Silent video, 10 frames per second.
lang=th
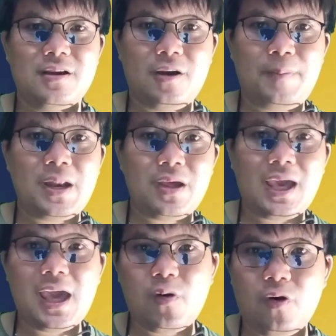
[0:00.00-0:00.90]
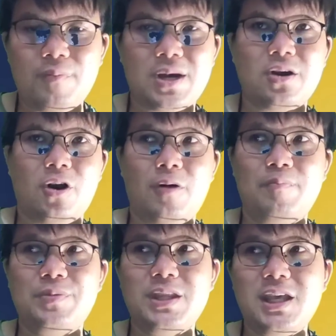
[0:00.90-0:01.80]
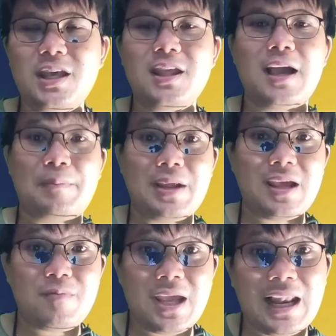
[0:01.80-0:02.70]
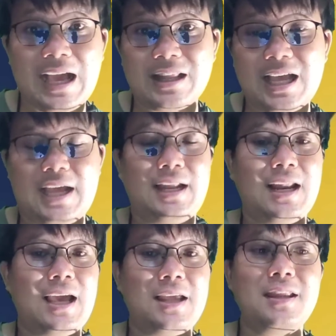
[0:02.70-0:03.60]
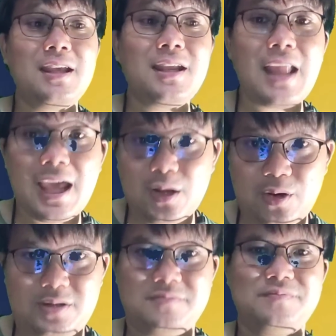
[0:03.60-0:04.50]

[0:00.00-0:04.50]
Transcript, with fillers: ก็เป็นแค่องค์ประกอบที่ยังไม่ได้มีหลักฐานอะไรที่แน่นอน